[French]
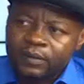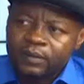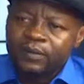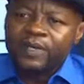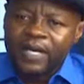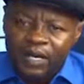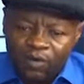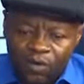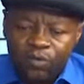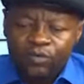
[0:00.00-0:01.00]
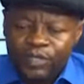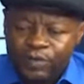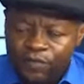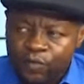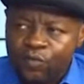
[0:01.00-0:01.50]
On est encore au
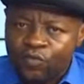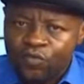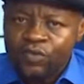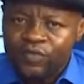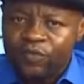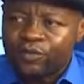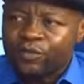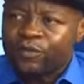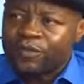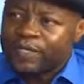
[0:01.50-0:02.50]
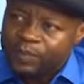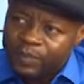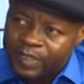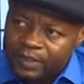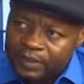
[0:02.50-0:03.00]
niveau où il faut sauver le
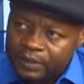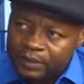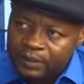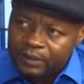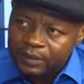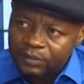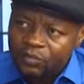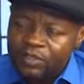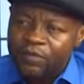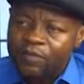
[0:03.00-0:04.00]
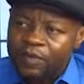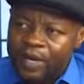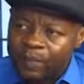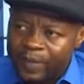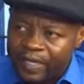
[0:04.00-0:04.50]
pays. Nous avons fait
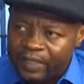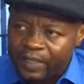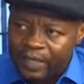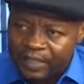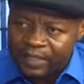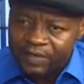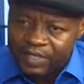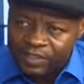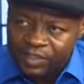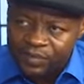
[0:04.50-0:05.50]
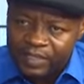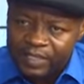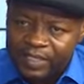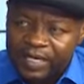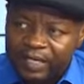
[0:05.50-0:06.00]
appel à travers les chefs de
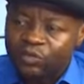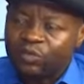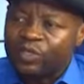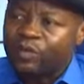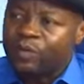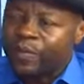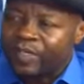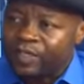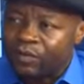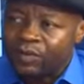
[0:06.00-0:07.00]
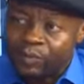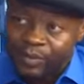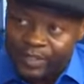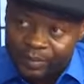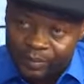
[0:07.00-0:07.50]
l'État à tous les compatriotes et
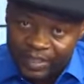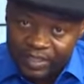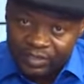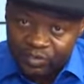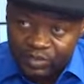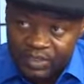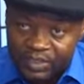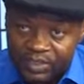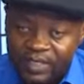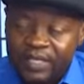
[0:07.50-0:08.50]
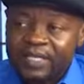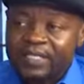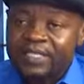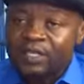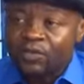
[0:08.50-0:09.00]
pris des paix de justice.
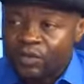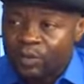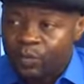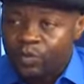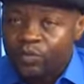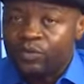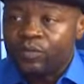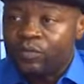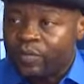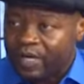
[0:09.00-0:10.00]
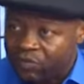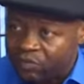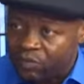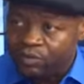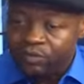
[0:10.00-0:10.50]
Ceux qui ont répondu,
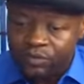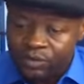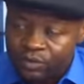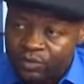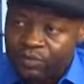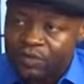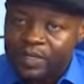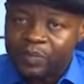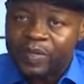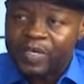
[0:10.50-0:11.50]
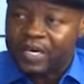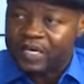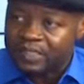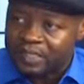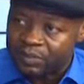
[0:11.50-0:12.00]
bravo, nous allons sauver le pays
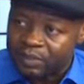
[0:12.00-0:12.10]
ensemble.